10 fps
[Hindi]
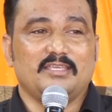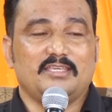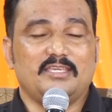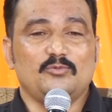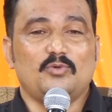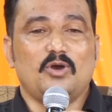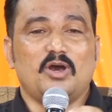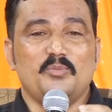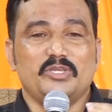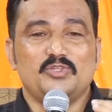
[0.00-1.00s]
कि वो
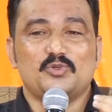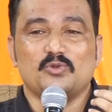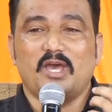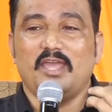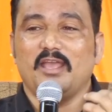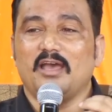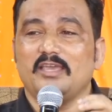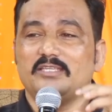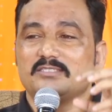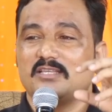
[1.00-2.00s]
हमें छुड़ाएगा
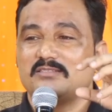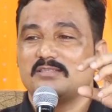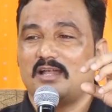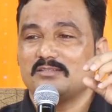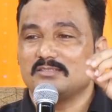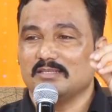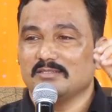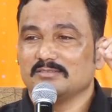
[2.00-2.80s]
इस संसार से